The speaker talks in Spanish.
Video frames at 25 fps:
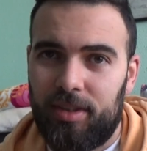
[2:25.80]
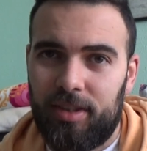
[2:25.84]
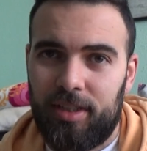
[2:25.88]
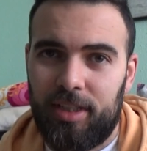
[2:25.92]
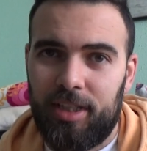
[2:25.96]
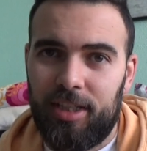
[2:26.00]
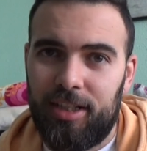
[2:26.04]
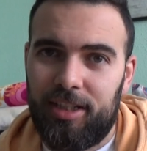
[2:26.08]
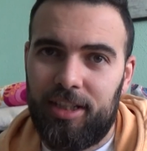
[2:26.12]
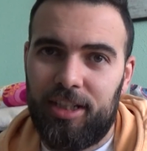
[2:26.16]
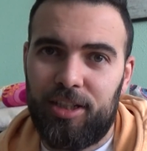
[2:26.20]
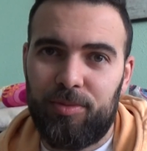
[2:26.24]

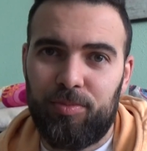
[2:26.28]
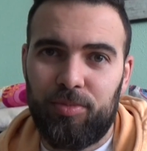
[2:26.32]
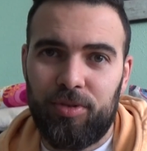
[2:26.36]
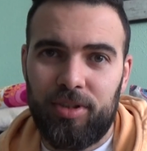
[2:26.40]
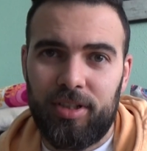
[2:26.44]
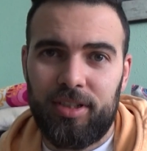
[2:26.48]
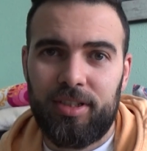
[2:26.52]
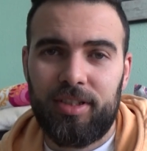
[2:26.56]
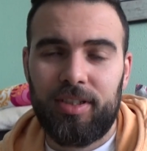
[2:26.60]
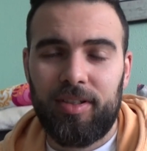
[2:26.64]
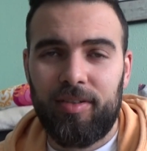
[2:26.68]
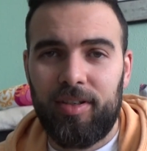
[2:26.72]
eh,
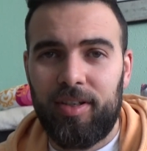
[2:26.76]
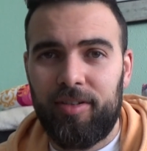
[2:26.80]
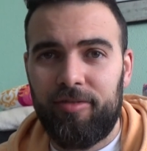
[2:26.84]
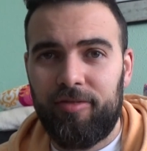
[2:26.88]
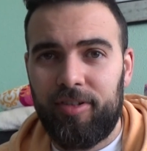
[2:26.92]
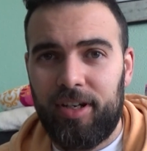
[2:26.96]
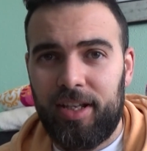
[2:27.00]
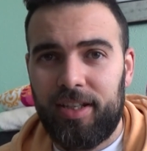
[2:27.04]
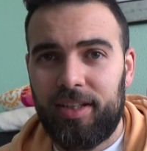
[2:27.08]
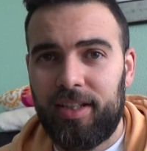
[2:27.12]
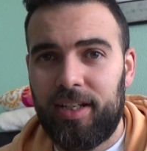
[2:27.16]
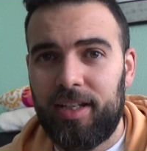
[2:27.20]
después eh,
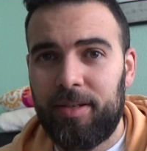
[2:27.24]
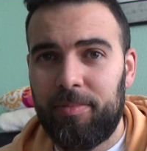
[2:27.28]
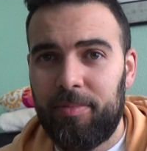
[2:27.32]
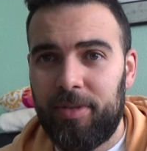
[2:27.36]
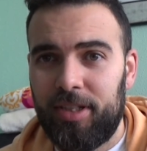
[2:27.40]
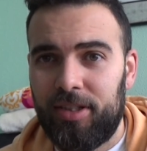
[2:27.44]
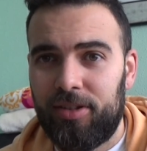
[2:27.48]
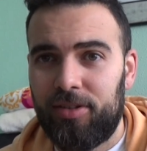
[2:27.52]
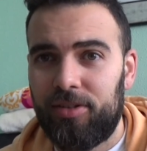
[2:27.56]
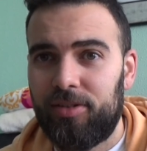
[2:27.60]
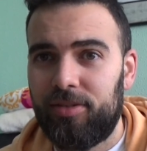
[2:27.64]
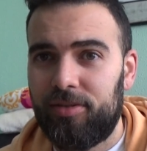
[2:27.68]
Fran le
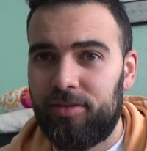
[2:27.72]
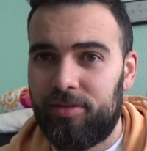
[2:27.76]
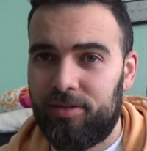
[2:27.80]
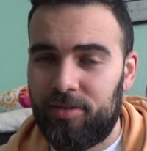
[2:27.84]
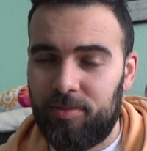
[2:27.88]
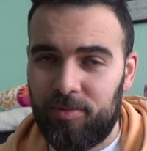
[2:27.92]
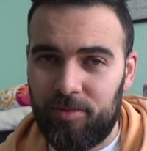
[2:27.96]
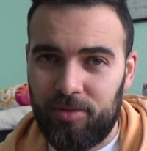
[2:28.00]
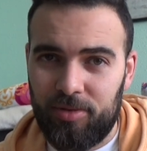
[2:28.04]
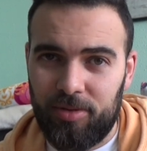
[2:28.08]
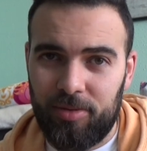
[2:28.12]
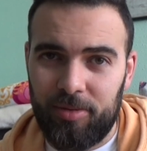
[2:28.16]
invitó,
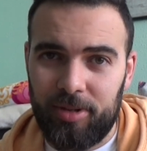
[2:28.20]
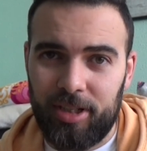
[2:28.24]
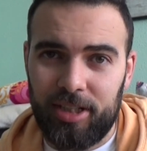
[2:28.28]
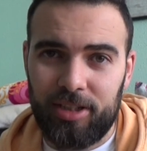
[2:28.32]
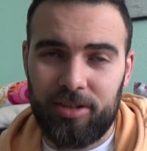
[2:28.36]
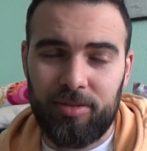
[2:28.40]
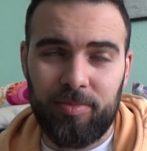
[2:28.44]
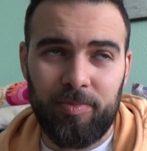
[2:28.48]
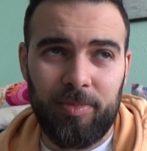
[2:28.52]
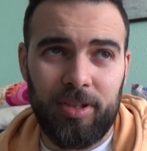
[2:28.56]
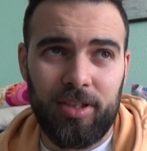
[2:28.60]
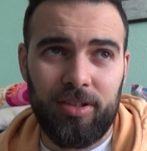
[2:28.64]
como había
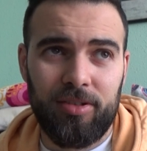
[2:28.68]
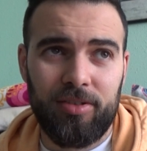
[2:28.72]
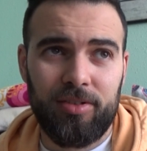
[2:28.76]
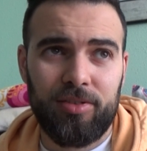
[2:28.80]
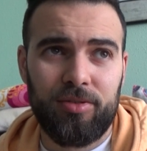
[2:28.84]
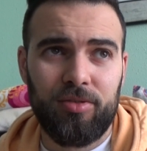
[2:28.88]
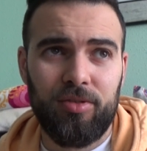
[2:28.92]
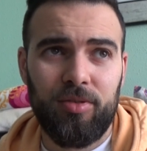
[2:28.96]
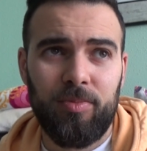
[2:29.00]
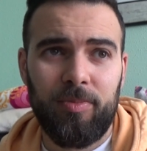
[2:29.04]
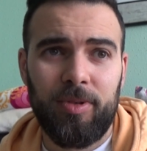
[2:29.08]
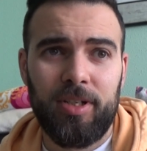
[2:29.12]
pedido
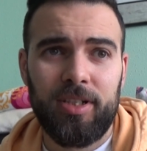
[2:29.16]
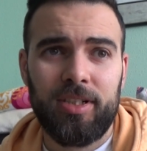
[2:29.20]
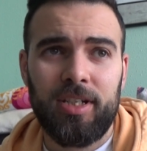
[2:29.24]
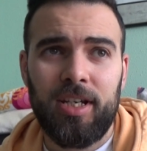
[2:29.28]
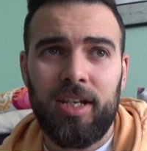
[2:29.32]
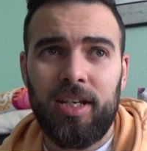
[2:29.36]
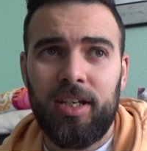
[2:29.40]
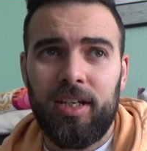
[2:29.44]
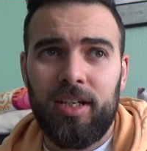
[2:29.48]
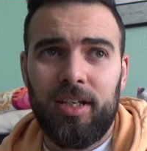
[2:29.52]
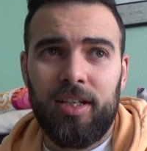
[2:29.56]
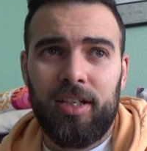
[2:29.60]
disculpas,
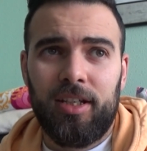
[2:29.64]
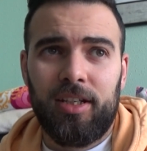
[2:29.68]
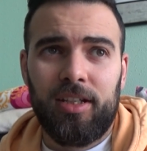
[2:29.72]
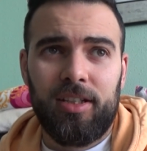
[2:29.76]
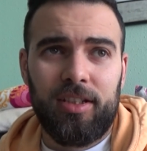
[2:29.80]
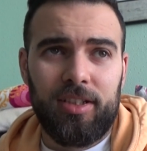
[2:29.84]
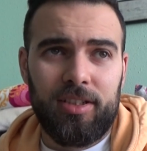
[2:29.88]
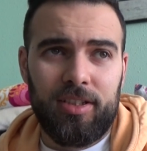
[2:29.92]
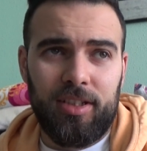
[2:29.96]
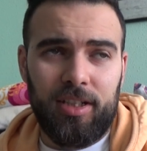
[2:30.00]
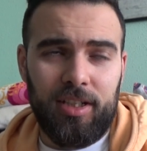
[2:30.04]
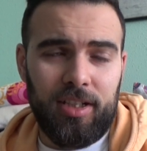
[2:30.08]

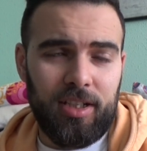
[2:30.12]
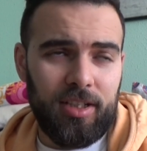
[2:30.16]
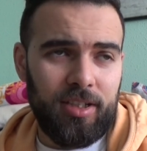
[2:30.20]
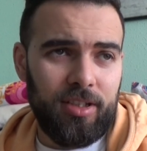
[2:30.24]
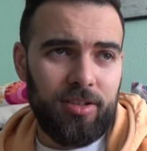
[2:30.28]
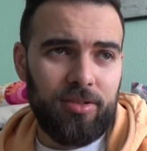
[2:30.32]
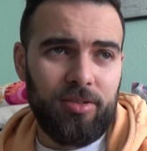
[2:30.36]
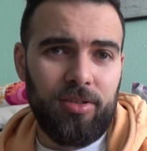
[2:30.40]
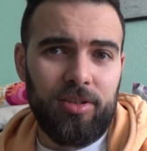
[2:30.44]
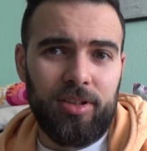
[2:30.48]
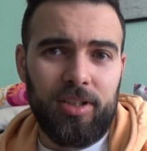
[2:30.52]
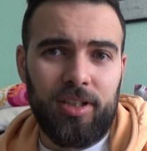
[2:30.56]
que si quería
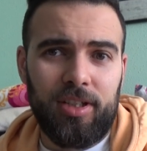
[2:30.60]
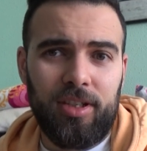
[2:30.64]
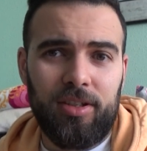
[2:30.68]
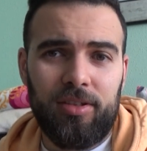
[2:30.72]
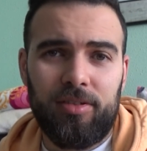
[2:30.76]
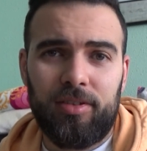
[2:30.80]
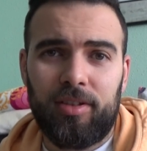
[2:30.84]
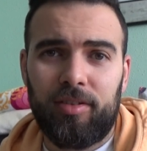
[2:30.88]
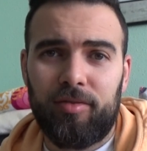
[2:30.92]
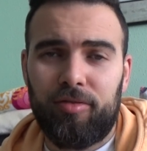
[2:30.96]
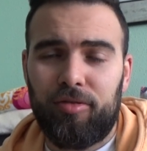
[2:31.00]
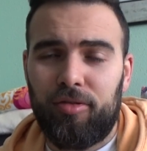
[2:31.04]
hacer
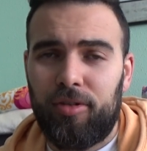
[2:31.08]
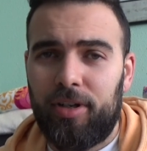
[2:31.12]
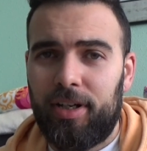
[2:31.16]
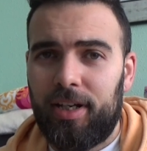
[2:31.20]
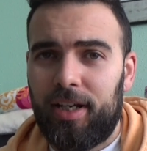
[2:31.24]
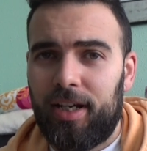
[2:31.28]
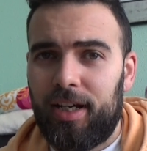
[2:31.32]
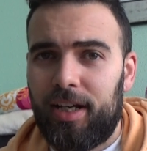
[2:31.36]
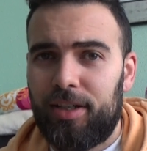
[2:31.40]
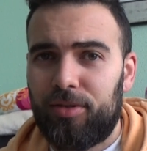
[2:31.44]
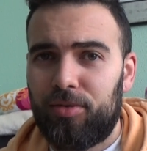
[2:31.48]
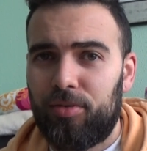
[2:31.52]
contenido, que
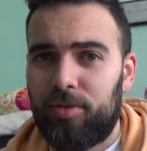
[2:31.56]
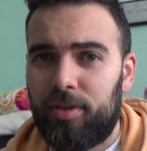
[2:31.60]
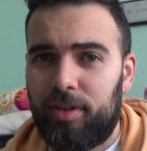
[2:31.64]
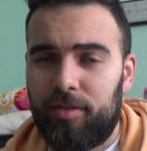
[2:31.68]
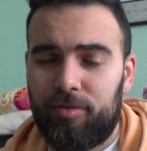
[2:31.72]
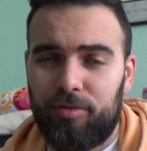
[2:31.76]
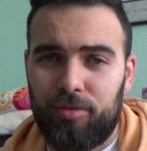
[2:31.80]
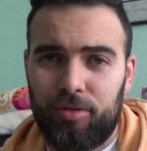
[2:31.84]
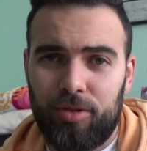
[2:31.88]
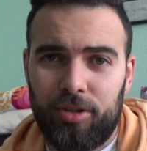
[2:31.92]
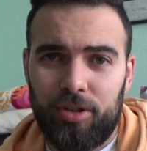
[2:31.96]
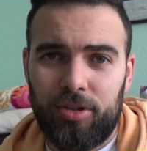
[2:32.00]
fuera a su
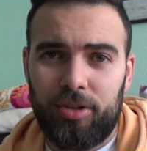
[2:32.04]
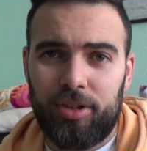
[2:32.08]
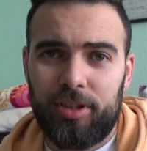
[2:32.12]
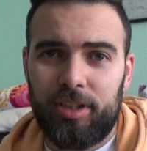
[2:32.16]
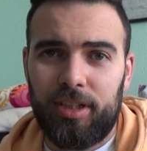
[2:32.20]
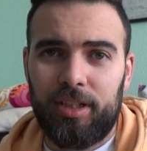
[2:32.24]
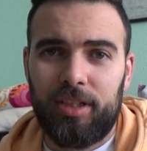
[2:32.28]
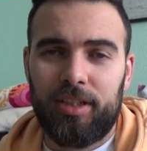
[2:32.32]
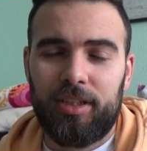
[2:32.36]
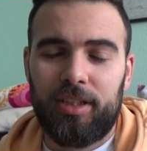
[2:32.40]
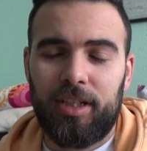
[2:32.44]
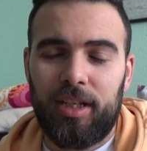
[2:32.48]
refugio que
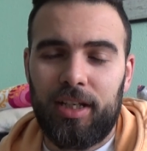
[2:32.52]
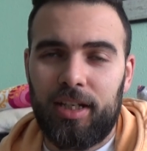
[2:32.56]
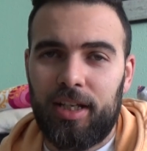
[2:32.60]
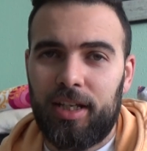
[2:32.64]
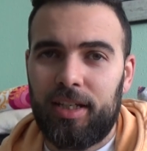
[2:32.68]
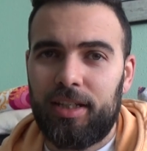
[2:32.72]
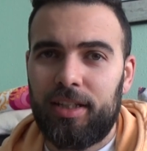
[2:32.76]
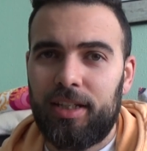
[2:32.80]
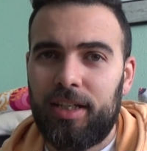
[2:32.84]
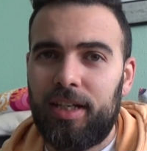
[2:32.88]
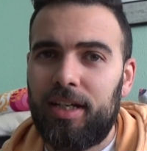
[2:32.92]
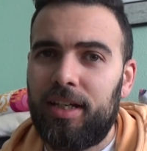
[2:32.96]
tiene en
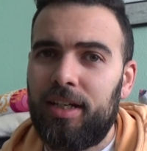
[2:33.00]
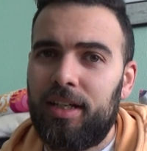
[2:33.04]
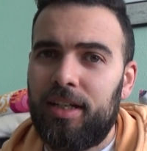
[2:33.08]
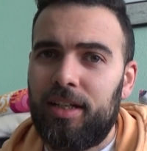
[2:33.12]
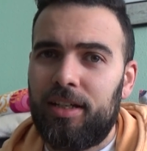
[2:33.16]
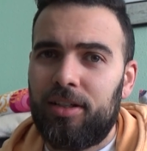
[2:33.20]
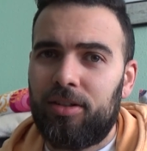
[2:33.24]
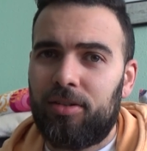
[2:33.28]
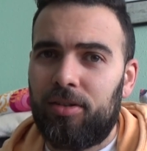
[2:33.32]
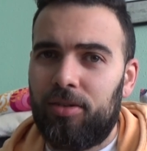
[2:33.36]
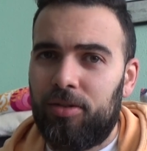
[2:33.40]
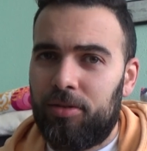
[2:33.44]
Tailandia,
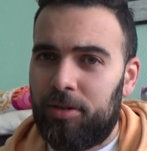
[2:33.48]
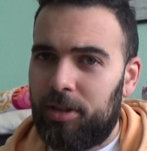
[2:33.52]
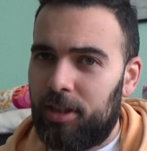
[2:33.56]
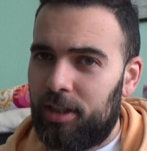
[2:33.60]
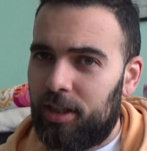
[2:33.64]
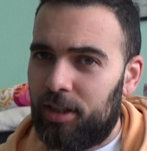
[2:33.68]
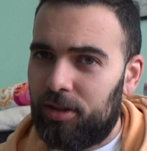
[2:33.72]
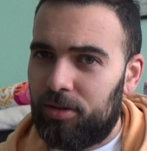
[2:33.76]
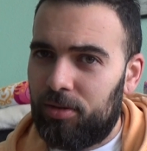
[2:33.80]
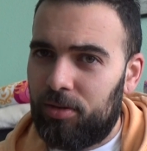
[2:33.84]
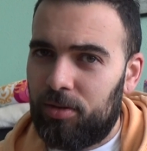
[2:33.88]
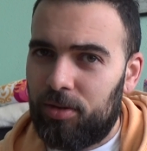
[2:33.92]

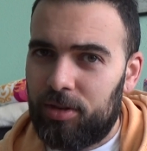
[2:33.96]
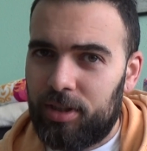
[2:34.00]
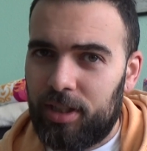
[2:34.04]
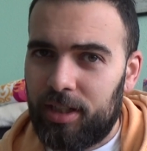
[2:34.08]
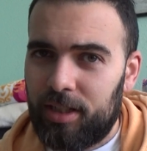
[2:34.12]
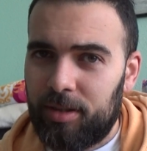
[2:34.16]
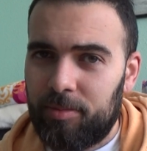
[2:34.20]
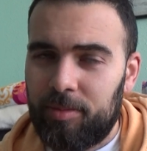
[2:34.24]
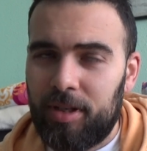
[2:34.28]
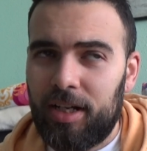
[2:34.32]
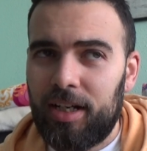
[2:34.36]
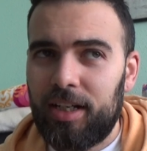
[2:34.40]
conociera todos los
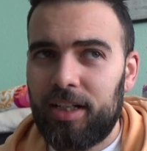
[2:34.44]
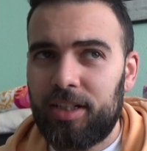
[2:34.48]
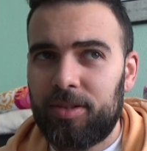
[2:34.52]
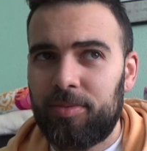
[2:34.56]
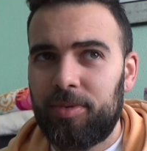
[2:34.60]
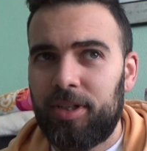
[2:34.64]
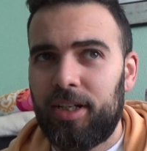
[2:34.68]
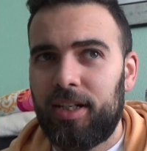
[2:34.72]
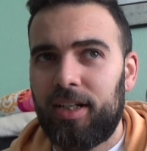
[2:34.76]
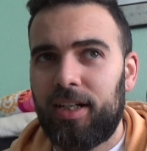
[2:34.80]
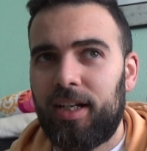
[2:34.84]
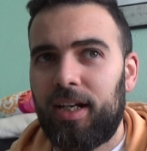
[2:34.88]
animales,
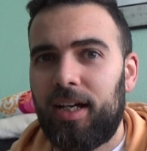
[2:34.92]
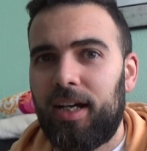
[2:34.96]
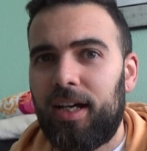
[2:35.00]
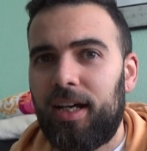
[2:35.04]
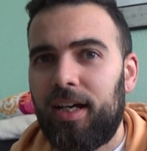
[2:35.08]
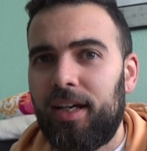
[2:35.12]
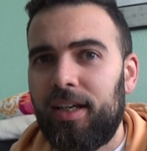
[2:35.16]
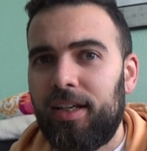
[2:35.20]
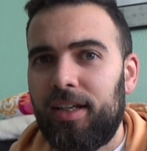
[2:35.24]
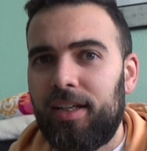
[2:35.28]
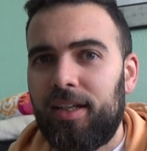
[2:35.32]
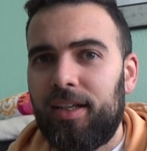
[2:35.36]

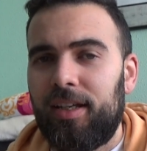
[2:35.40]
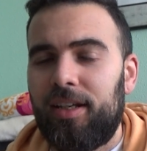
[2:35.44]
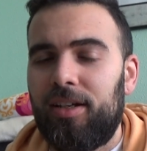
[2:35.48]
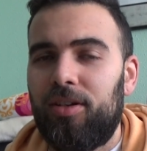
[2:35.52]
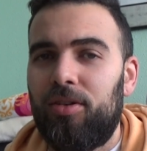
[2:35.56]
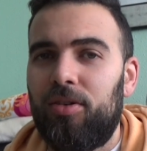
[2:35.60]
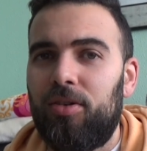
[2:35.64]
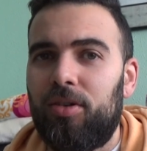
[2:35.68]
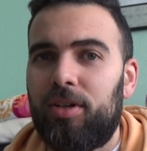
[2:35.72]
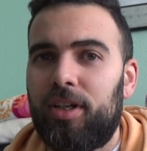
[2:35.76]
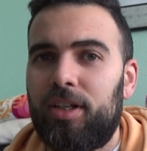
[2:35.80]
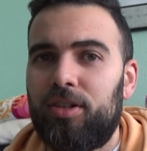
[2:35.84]
viera
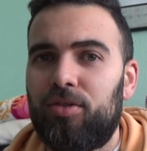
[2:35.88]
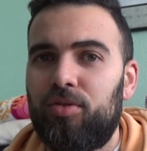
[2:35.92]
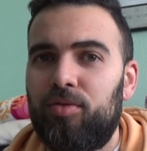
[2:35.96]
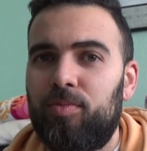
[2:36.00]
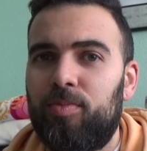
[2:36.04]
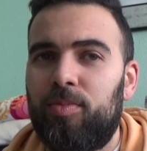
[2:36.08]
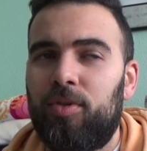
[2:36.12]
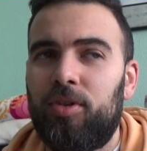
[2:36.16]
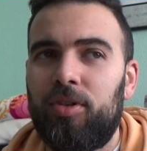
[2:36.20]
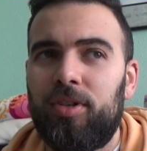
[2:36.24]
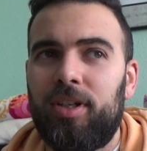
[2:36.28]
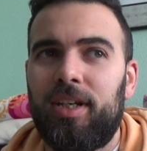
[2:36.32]
lo que
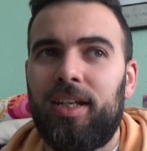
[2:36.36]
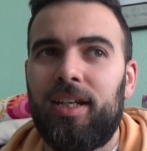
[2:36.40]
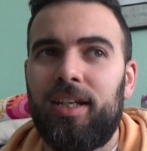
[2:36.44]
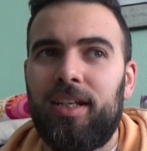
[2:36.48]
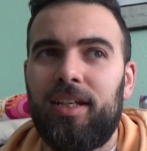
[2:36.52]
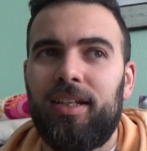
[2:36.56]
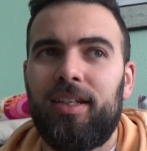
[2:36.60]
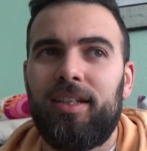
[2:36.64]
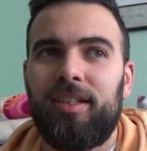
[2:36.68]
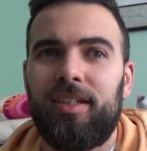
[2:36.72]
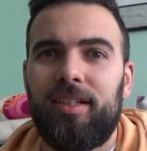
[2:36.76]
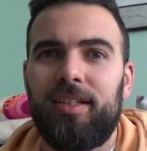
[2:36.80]
supone